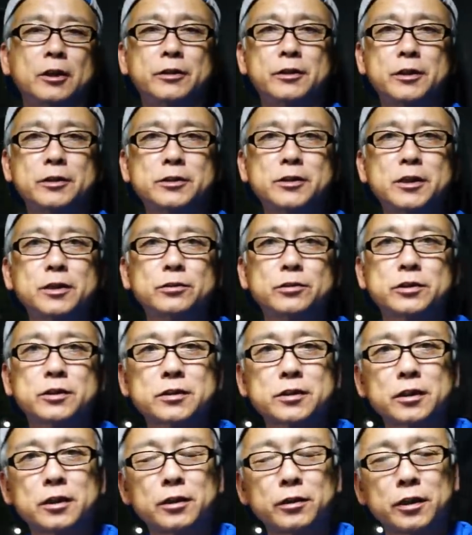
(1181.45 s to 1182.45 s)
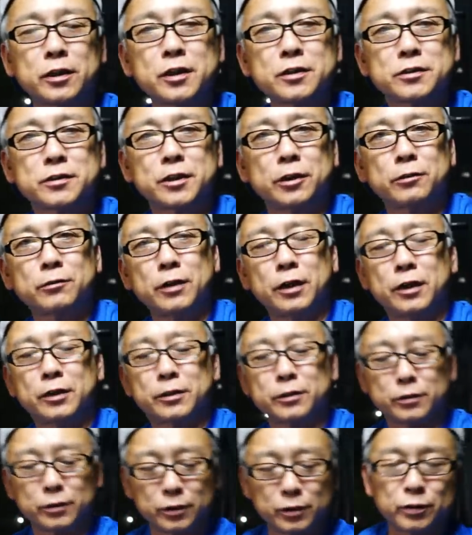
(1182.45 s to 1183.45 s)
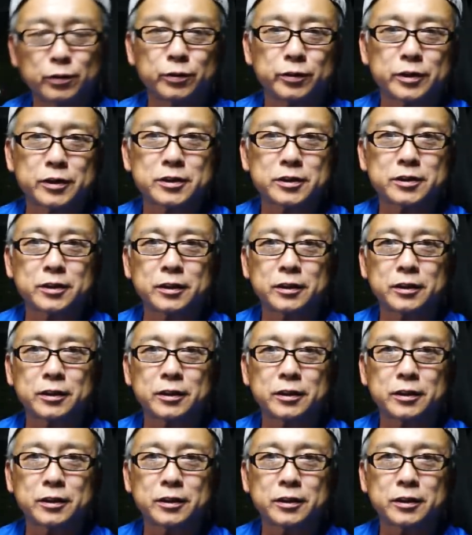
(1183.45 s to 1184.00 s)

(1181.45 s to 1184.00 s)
歴然とした差が現在ではあるようです。